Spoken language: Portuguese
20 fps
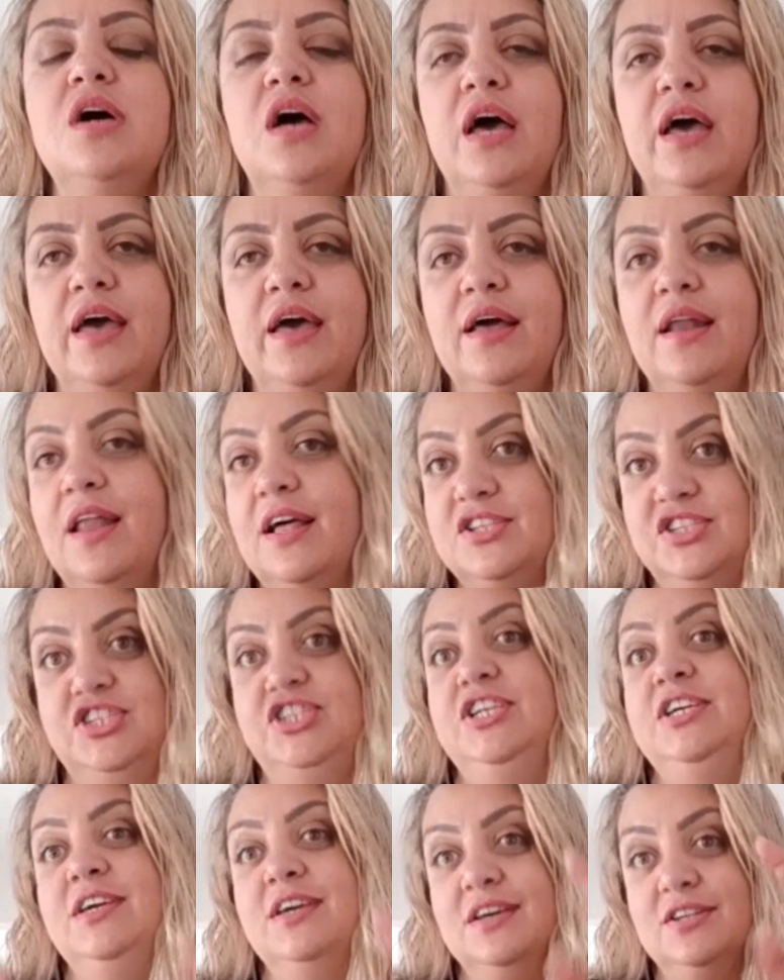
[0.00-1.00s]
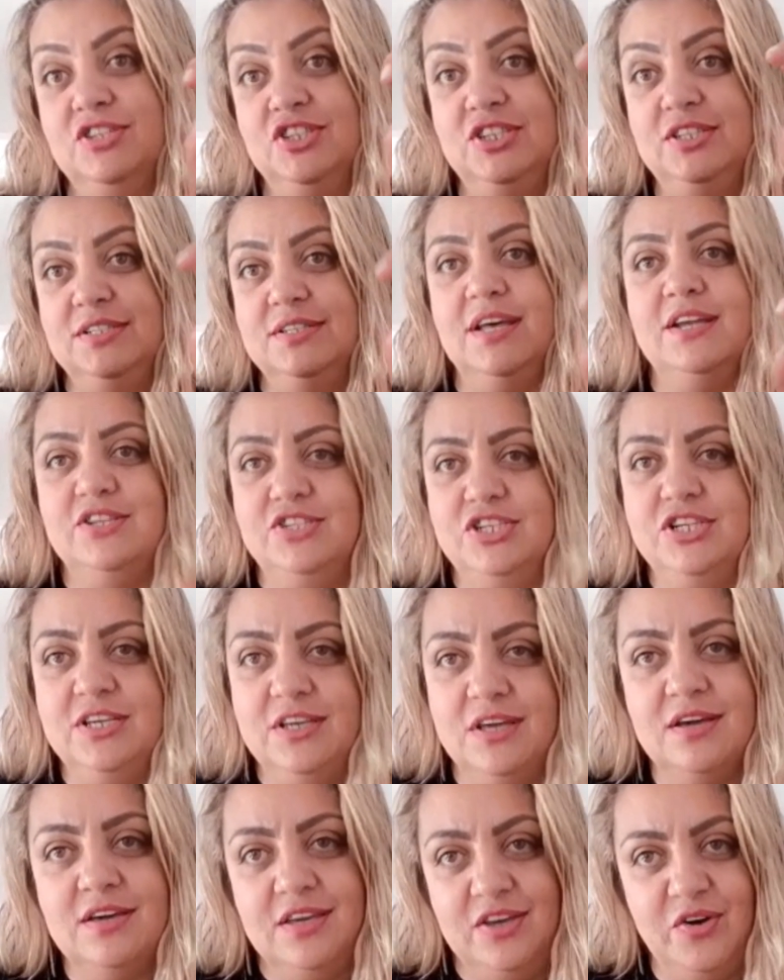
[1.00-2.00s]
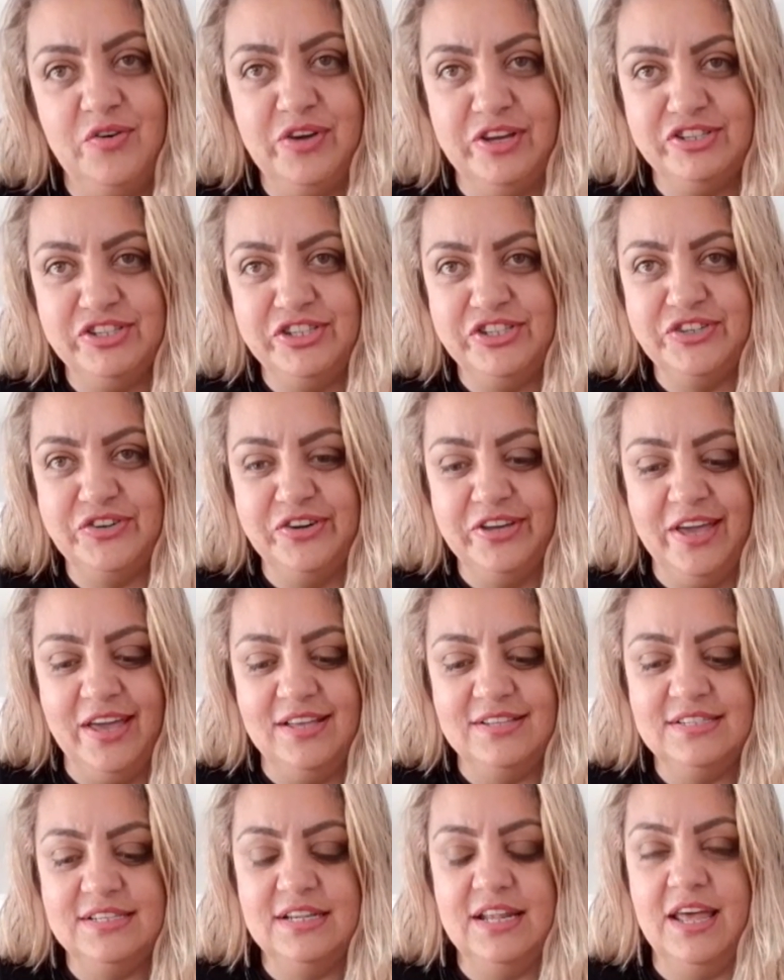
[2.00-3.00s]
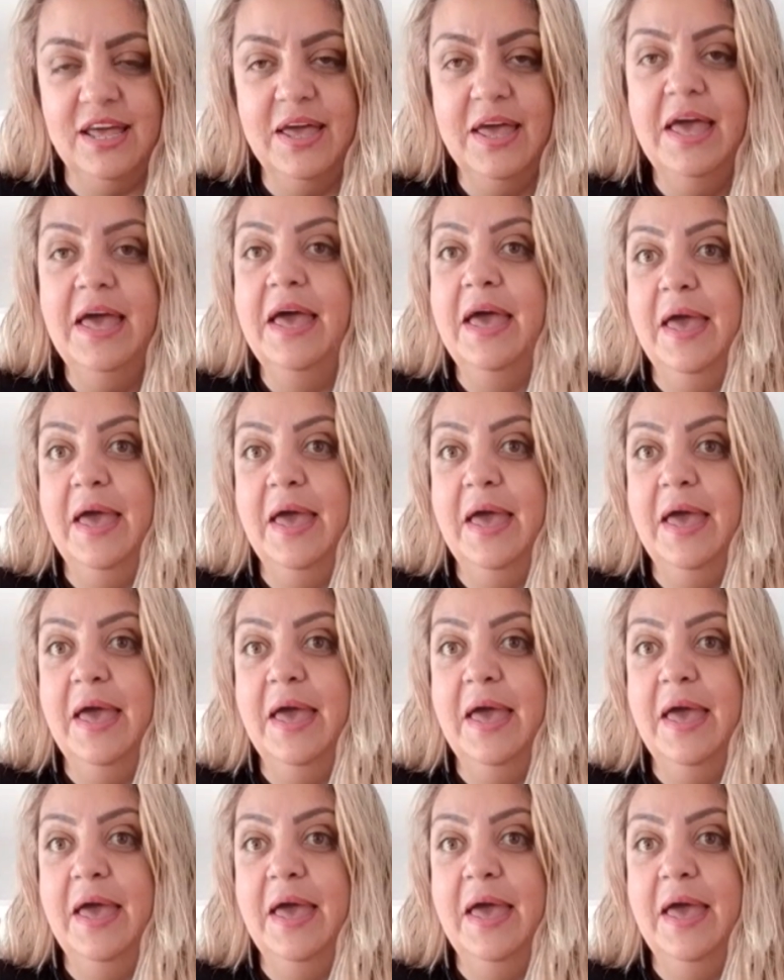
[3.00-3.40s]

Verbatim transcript: é, latinha de sardinha, que é o que a gente conhece, né?